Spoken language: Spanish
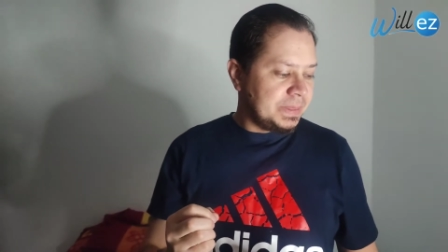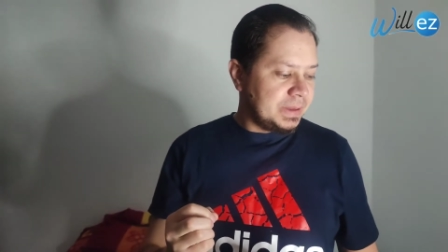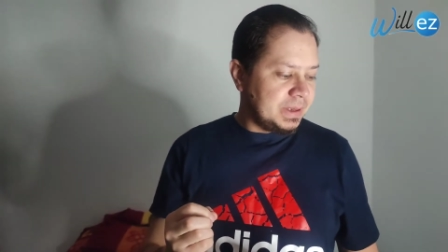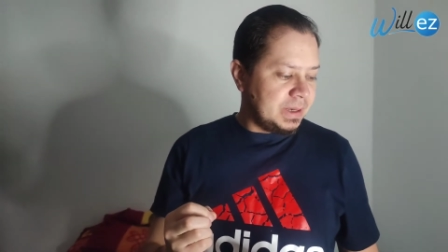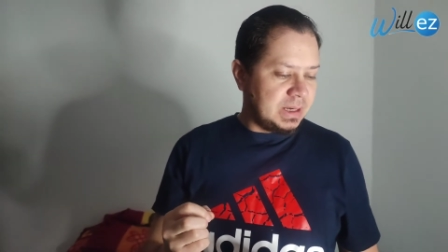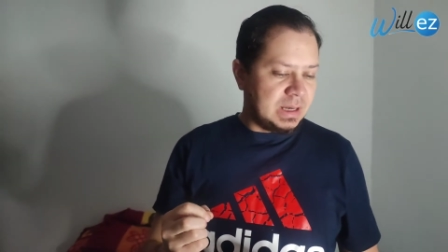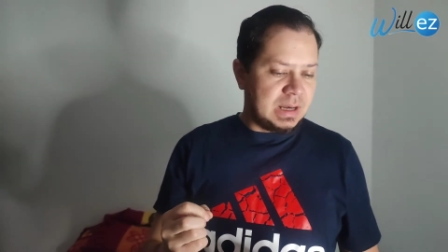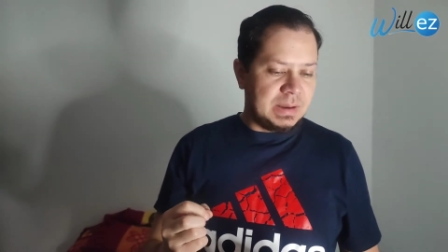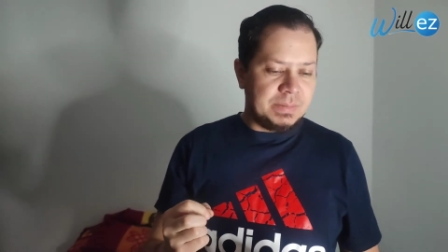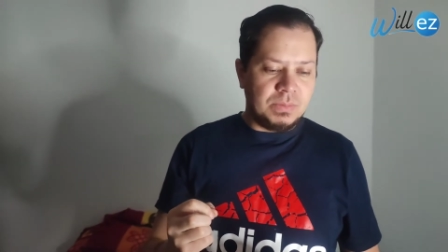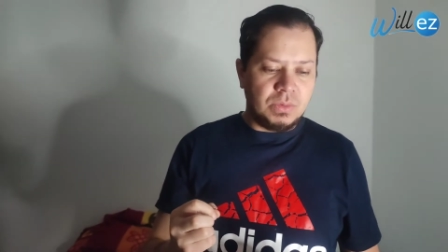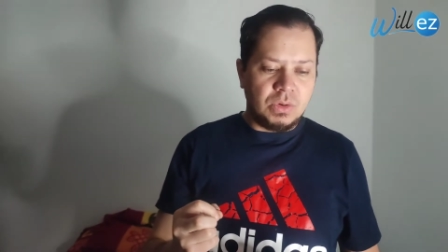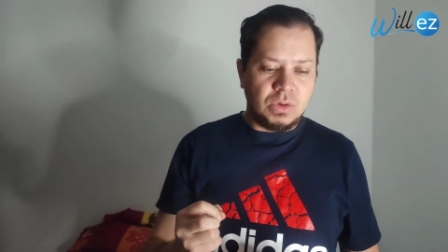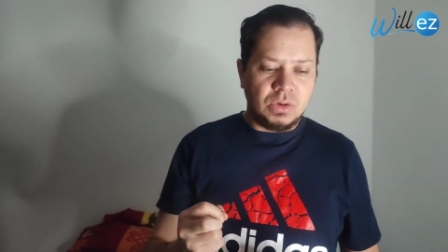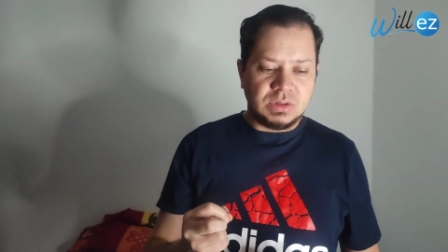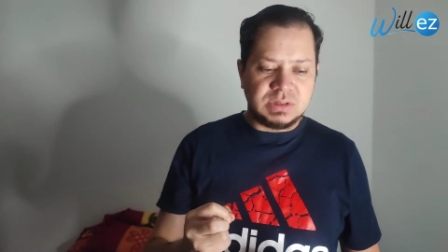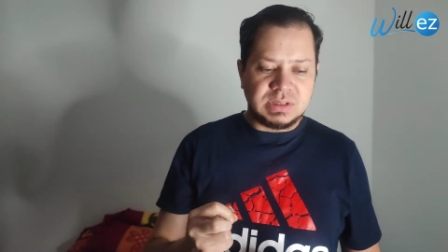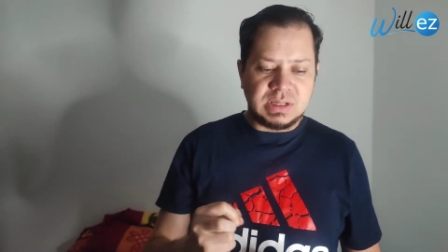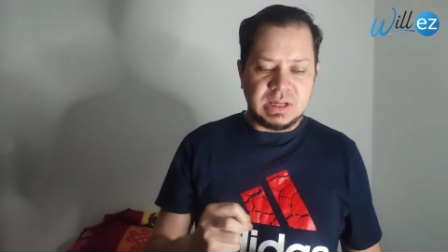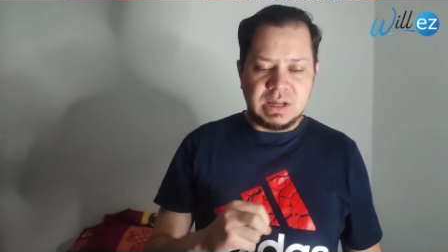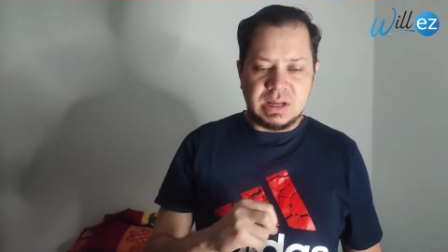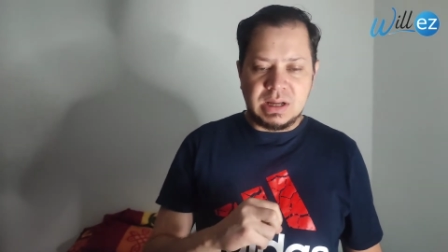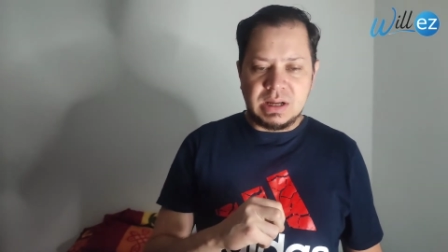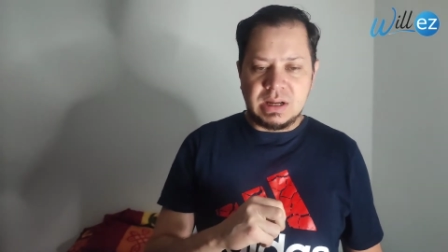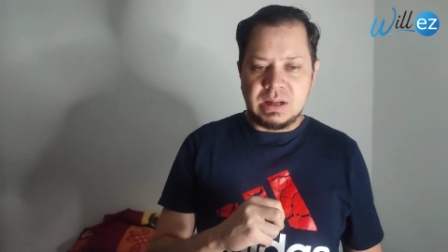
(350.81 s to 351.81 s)

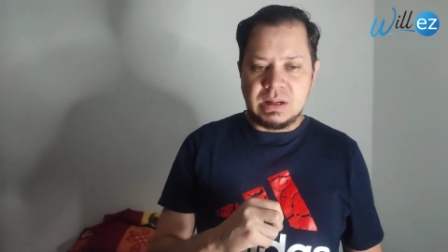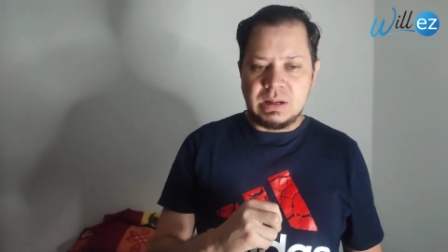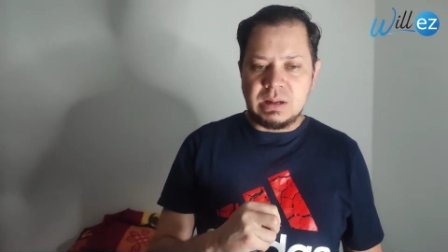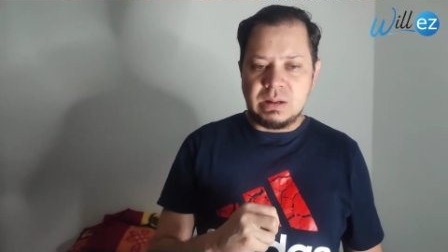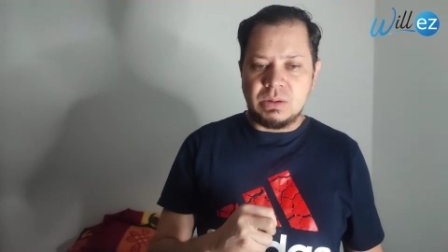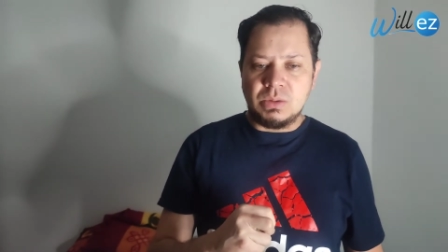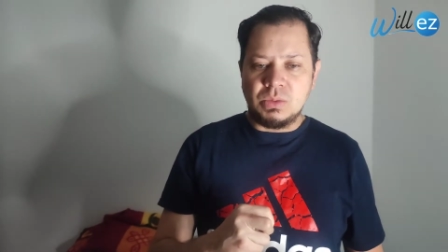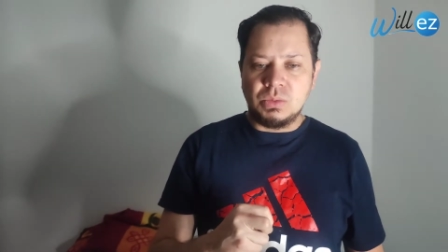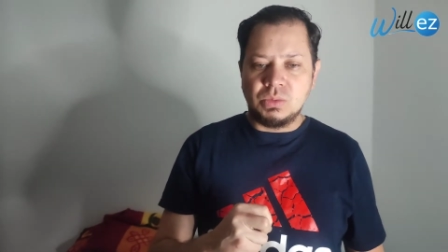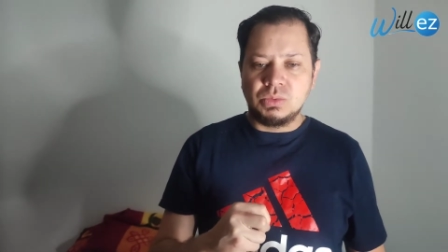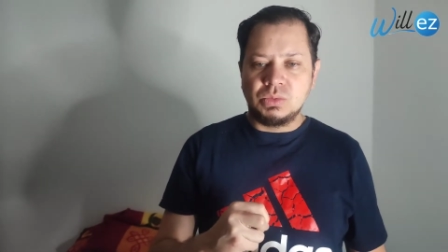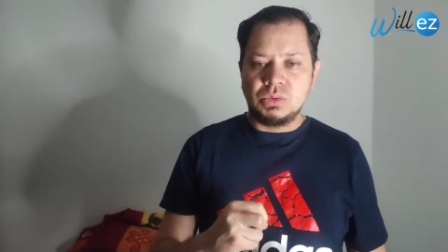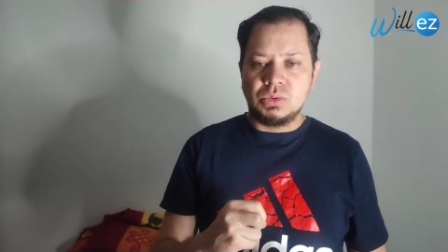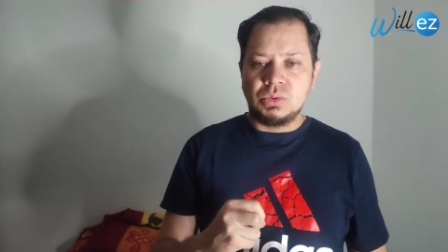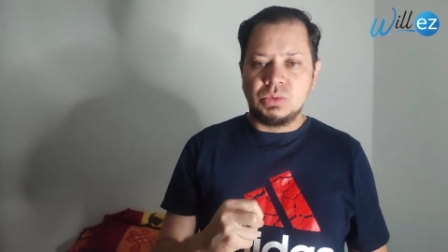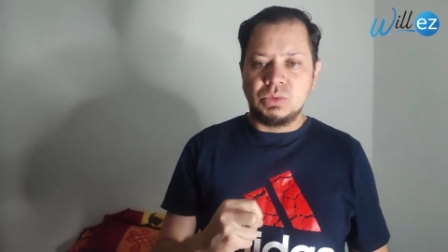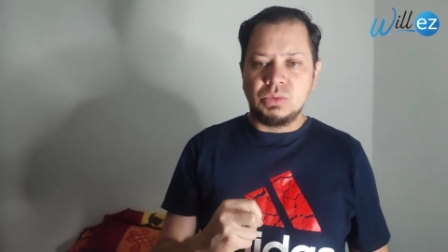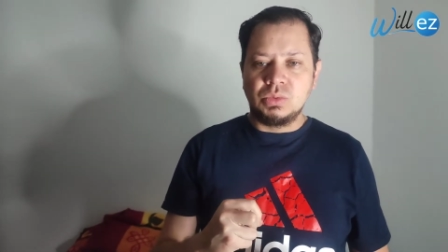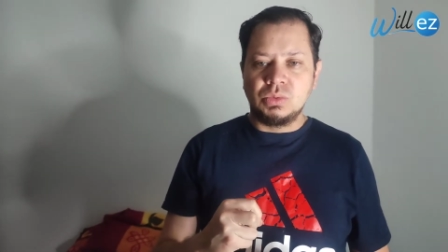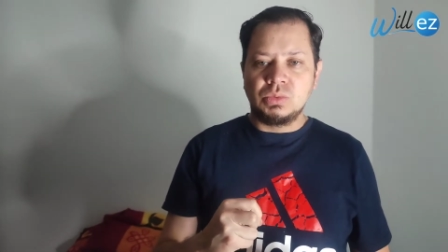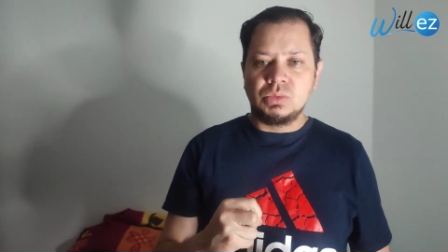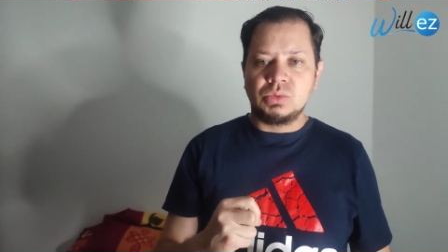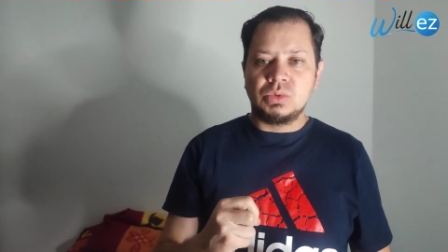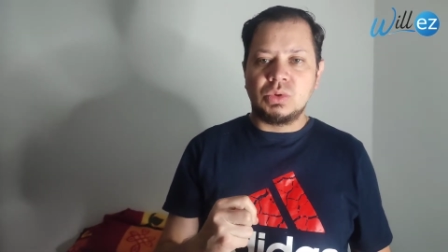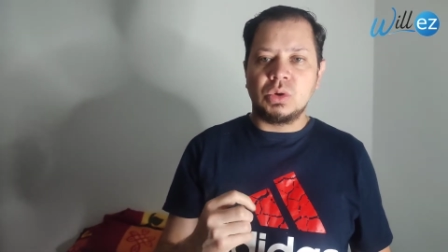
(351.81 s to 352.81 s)
cremosa,
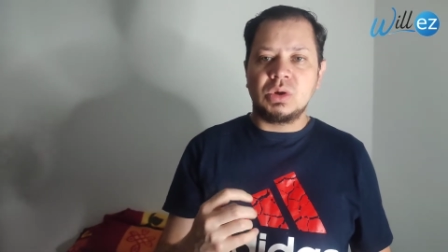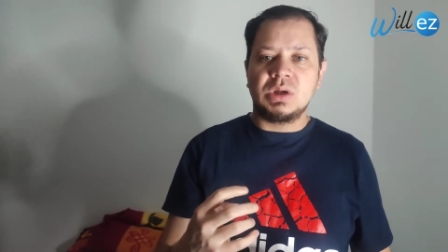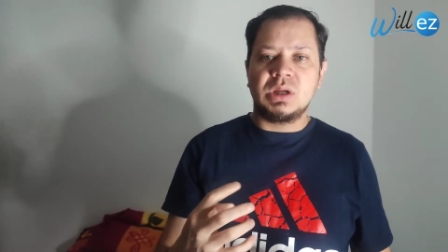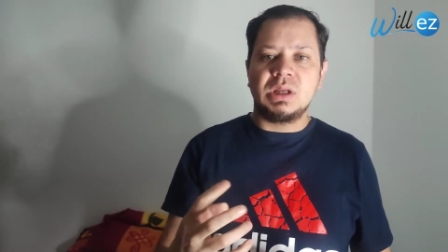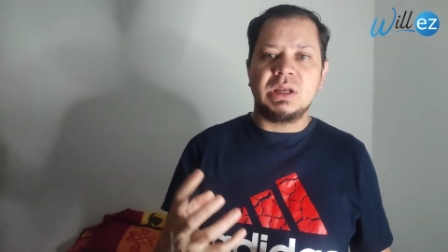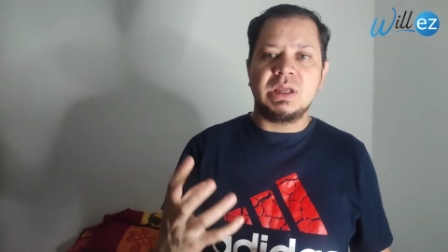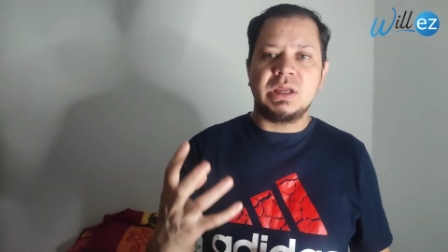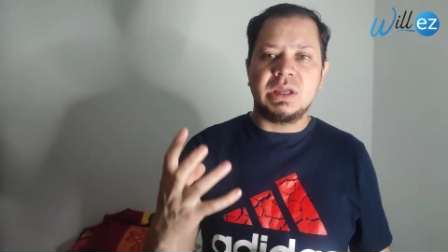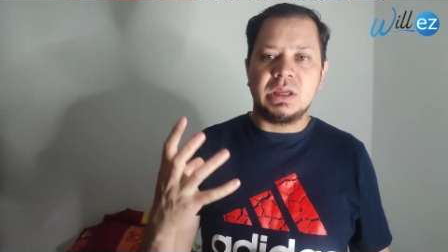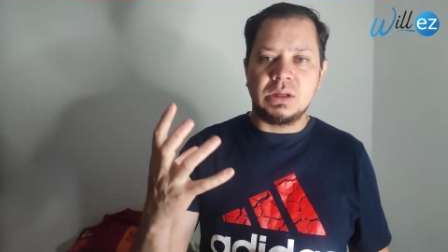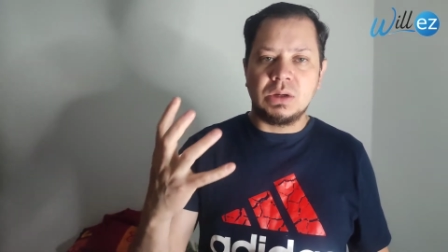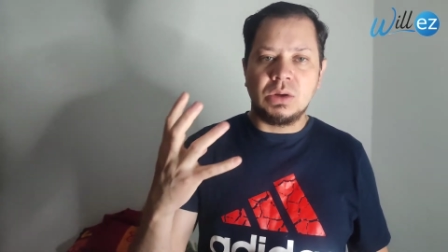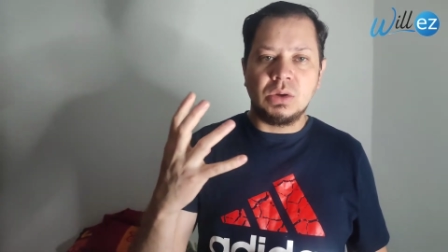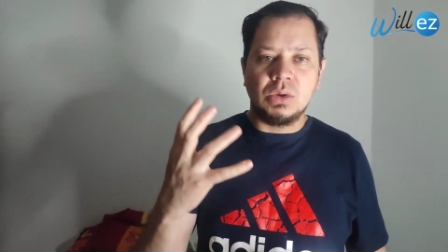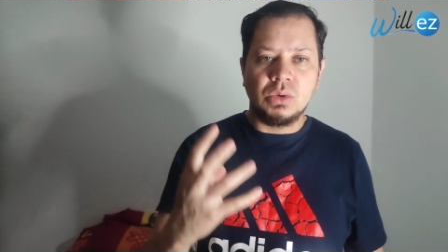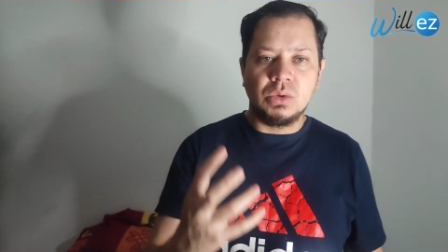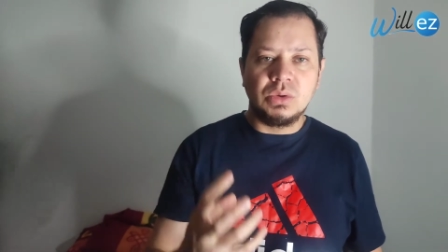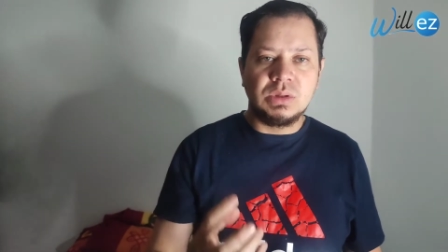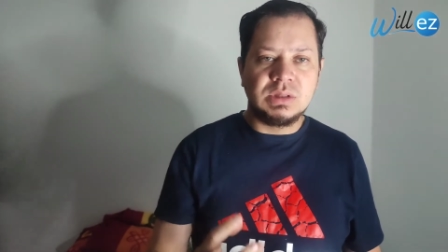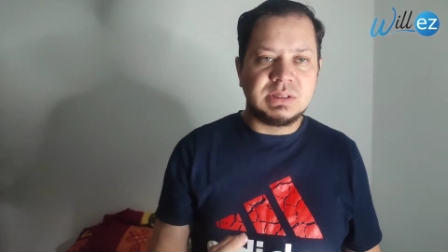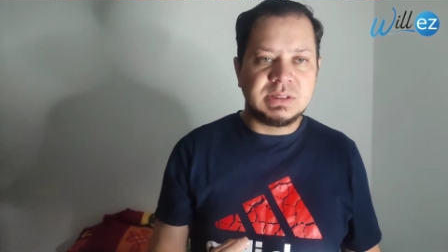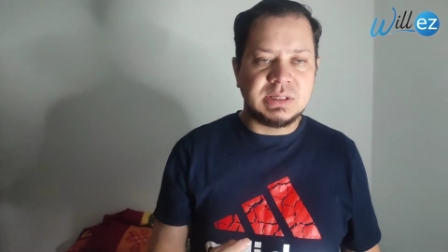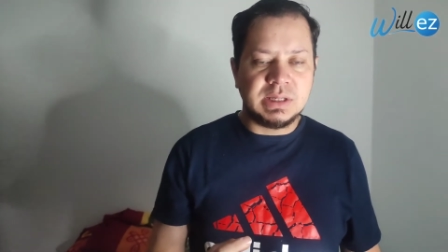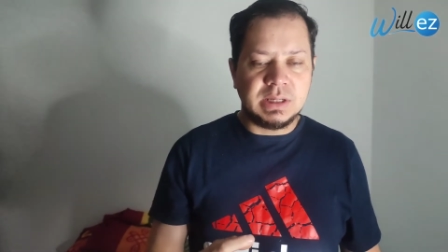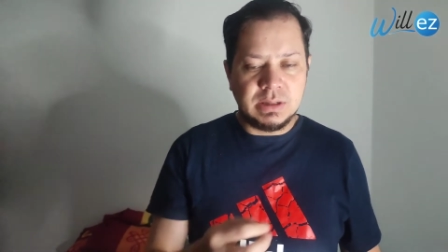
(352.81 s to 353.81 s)
un toque ligero
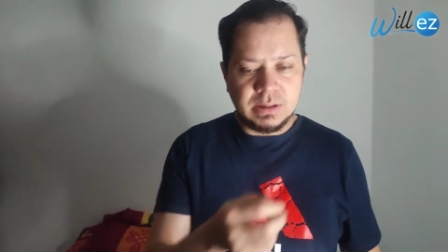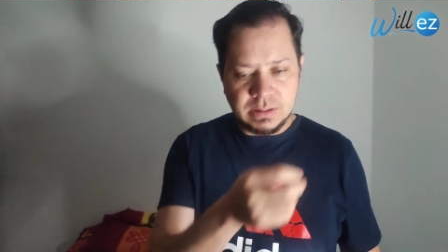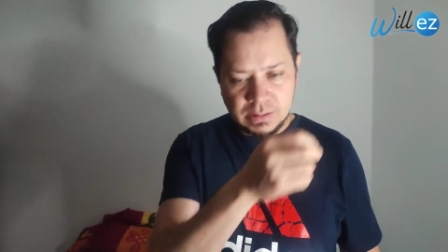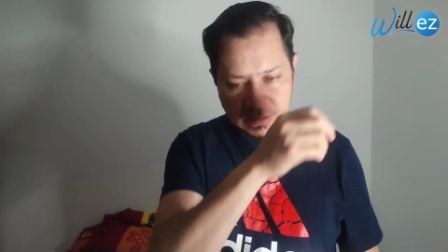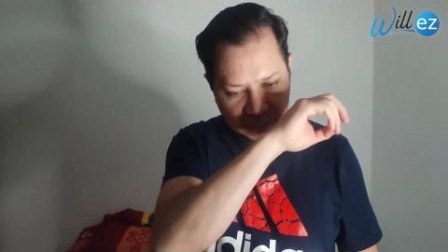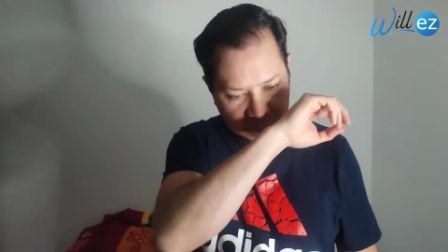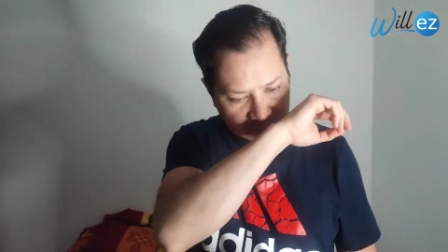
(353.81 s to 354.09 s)
dulce